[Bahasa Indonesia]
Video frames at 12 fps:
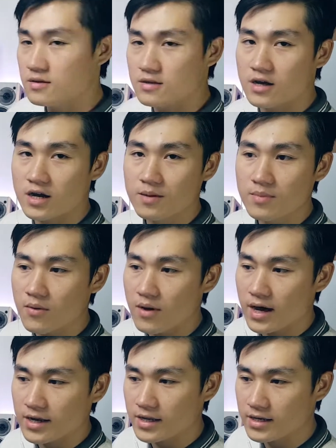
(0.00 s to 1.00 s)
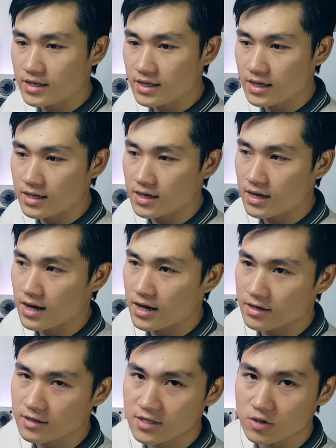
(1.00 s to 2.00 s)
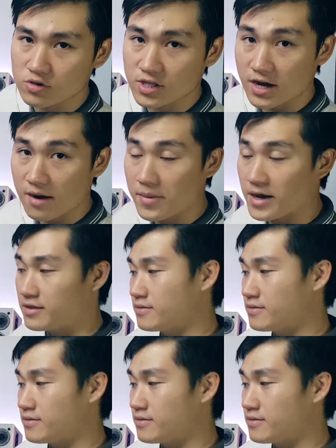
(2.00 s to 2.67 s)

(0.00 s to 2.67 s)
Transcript: Sedangkan bawaan ini adalah hard disk 1 TB.